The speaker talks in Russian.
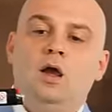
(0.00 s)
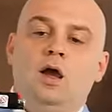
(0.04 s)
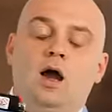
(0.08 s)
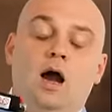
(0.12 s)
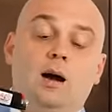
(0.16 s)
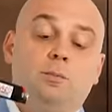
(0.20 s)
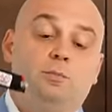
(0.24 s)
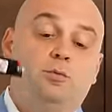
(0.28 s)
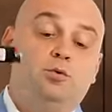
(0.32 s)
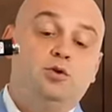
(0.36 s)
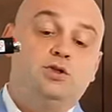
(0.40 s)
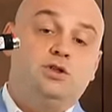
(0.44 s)

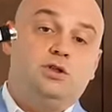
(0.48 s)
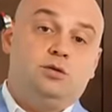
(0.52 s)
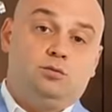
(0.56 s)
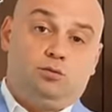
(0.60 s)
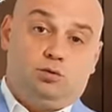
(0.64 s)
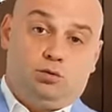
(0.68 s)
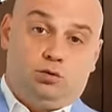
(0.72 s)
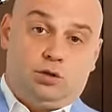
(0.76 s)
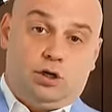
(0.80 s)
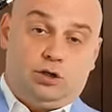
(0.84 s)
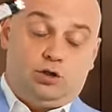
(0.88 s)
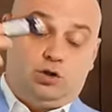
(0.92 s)
опустим
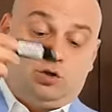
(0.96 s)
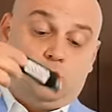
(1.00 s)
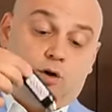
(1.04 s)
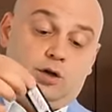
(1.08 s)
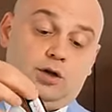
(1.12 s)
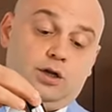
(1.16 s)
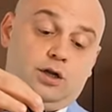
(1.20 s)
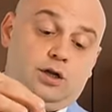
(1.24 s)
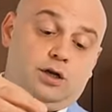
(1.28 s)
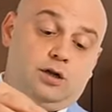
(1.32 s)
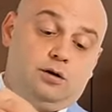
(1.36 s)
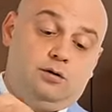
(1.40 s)
туда
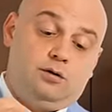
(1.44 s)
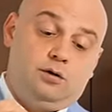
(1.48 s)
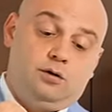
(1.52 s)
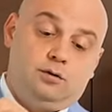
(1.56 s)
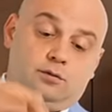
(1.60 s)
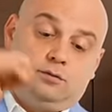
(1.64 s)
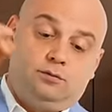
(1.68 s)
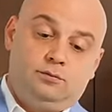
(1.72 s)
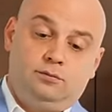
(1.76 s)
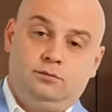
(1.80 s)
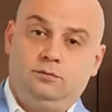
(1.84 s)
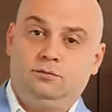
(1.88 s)
черненького,
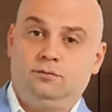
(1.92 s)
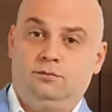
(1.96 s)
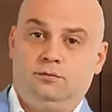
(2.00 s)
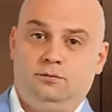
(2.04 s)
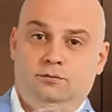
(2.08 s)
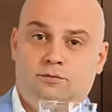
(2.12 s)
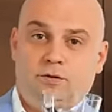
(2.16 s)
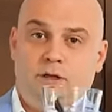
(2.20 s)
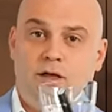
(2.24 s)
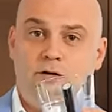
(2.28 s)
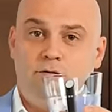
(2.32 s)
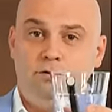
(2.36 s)

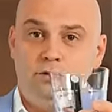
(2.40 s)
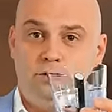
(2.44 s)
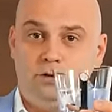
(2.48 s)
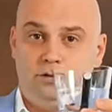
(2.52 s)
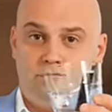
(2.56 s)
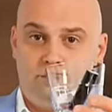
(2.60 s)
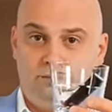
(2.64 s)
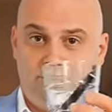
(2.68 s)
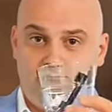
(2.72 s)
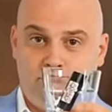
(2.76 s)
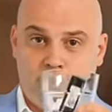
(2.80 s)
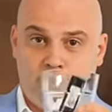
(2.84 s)
да, вот он,